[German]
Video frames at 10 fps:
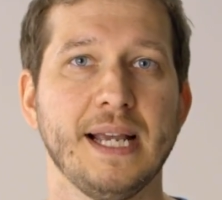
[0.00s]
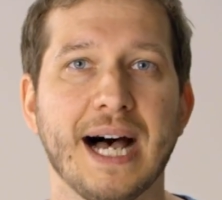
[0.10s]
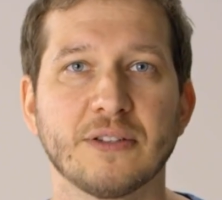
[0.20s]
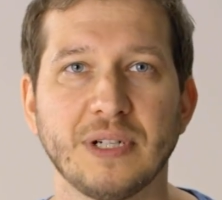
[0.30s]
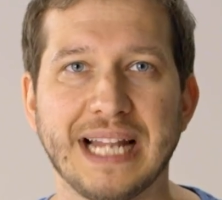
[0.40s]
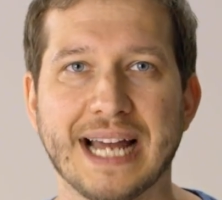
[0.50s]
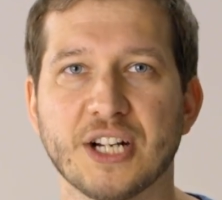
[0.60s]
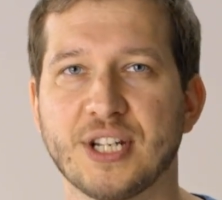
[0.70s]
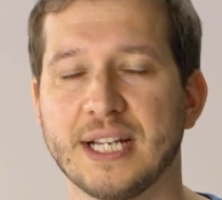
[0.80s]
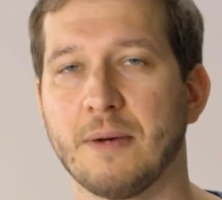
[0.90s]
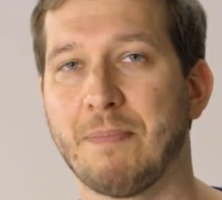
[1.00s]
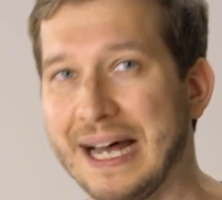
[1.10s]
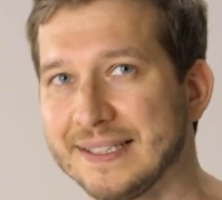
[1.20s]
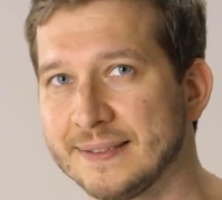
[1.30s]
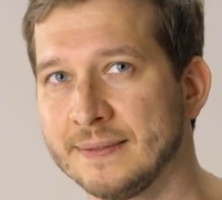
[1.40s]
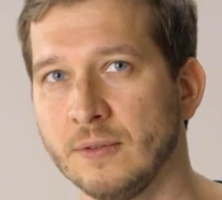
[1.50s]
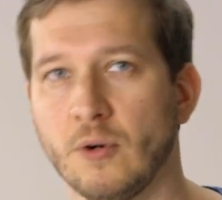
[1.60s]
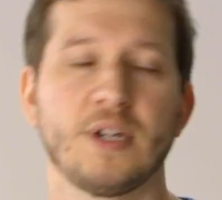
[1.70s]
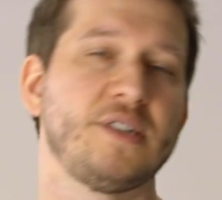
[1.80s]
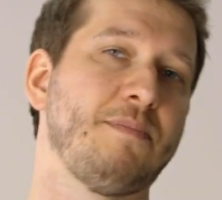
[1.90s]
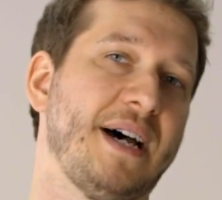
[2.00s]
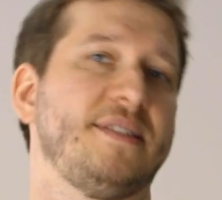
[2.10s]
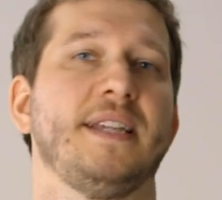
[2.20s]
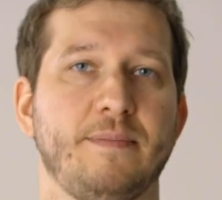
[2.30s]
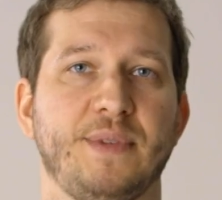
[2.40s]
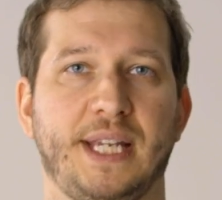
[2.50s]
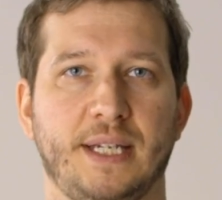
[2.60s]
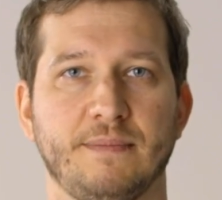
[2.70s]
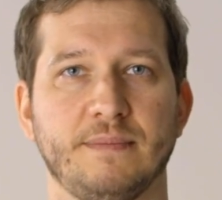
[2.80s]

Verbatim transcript: Also Ladestecker passen oder sie passen eben nicht.